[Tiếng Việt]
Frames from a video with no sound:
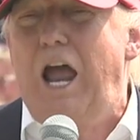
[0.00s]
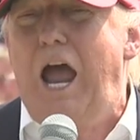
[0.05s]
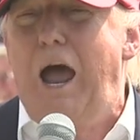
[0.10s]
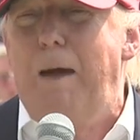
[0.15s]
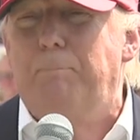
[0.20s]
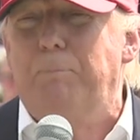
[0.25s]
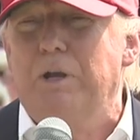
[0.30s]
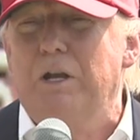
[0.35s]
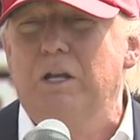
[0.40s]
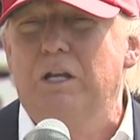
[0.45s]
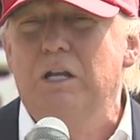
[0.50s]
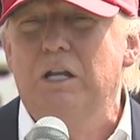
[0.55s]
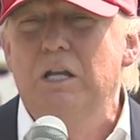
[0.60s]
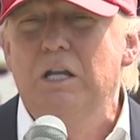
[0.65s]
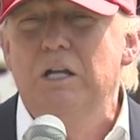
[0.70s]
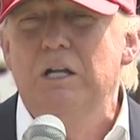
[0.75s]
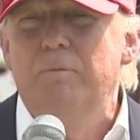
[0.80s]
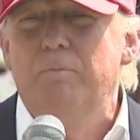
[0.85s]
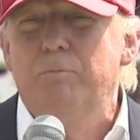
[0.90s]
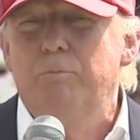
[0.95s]
và ông sẽ làm một
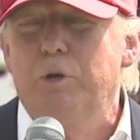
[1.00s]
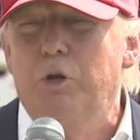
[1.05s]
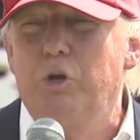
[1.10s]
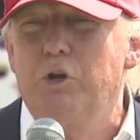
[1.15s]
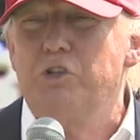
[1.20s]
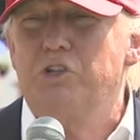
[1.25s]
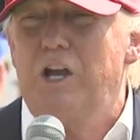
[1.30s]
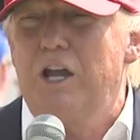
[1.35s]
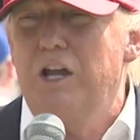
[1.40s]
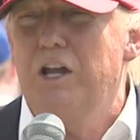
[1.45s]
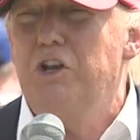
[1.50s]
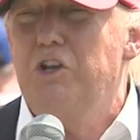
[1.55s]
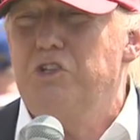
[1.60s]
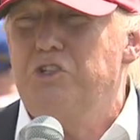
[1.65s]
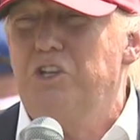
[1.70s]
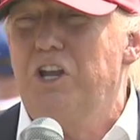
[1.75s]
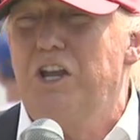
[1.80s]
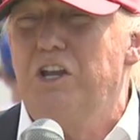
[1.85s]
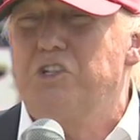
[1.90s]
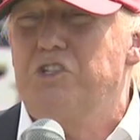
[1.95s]
cách rất là độc lập đó là
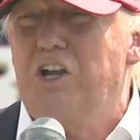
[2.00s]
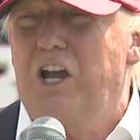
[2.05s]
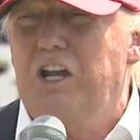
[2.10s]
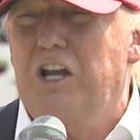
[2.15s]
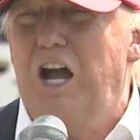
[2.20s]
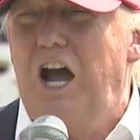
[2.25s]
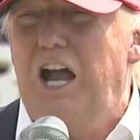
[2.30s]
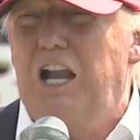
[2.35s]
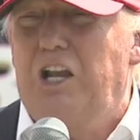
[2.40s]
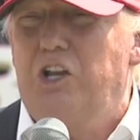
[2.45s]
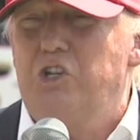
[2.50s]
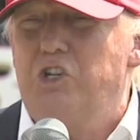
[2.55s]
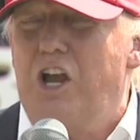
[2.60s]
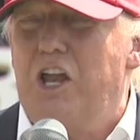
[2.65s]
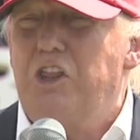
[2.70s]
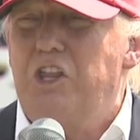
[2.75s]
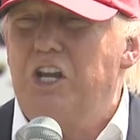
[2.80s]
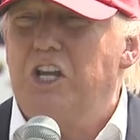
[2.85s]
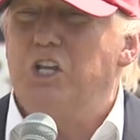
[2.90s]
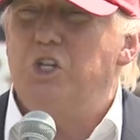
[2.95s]
tuyên bố của ông Donald
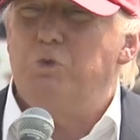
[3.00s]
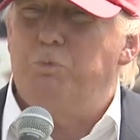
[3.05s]
Trump rồi